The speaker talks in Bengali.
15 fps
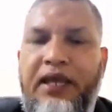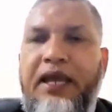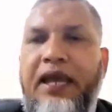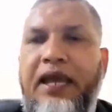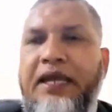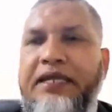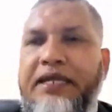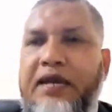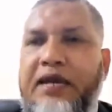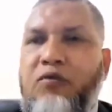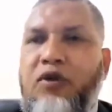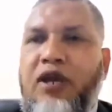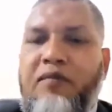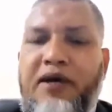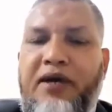এই ডায়মন্ড
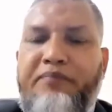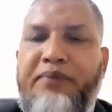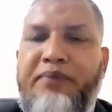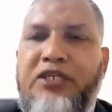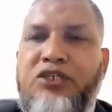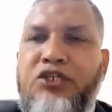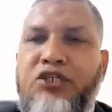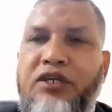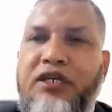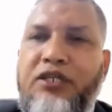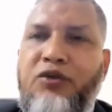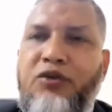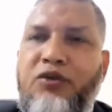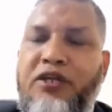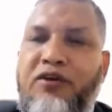আমার বিশ জনকে
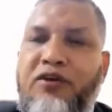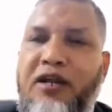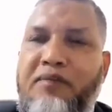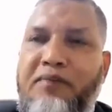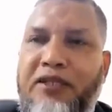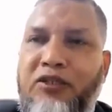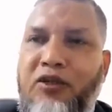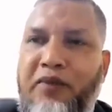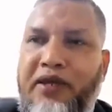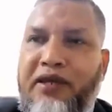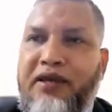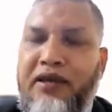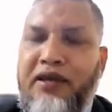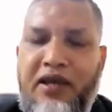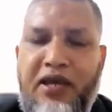তৈরি করার মাধ্যমে
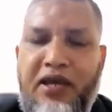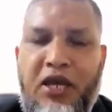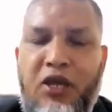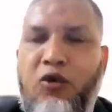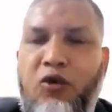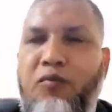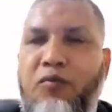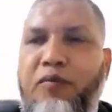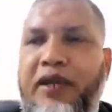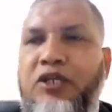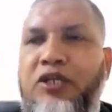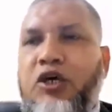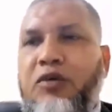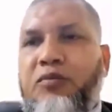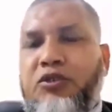এই কোম্পানির
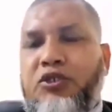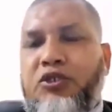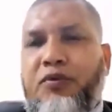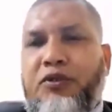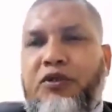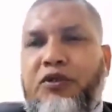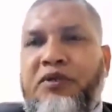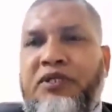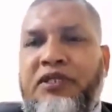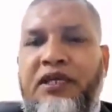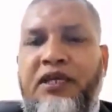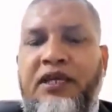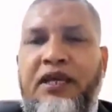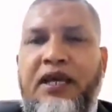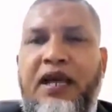সর্বোচ্চ পদবিতে
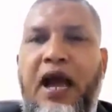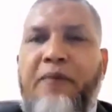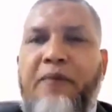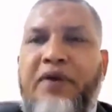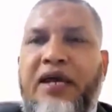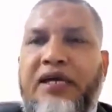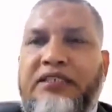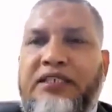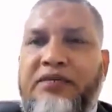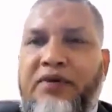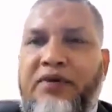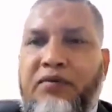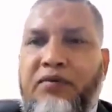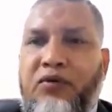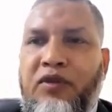আমি আসতে
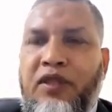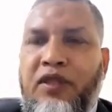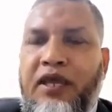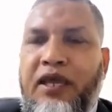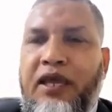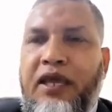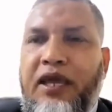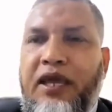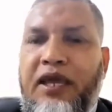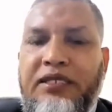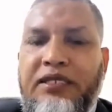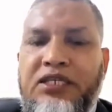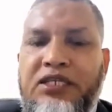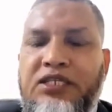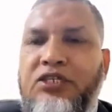পারবো এই
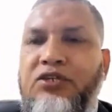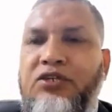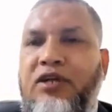জিনিসটা যখন